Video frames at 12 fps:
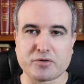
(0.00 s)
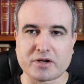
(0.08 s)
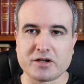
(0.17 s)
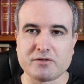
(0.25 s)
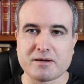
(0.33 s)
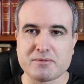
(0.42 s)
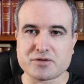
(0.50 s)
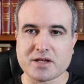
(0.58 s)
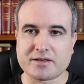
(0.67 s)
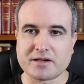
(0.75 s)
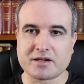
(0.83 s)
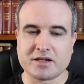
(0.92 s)
¿Por qué no vamos a
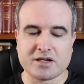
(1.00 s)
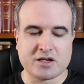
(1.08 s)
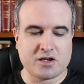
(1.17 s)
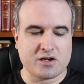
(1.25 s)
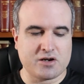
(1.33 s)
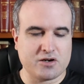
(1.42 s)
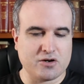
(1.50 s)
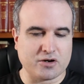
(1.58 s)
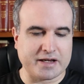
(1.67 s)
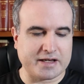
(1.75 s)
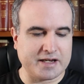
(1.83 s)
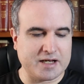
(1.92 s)
hacer lo
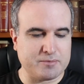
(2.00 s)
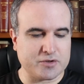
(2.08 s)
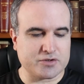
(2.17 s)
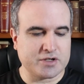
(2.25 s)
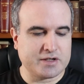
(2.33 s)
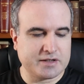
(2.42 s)
que queramos.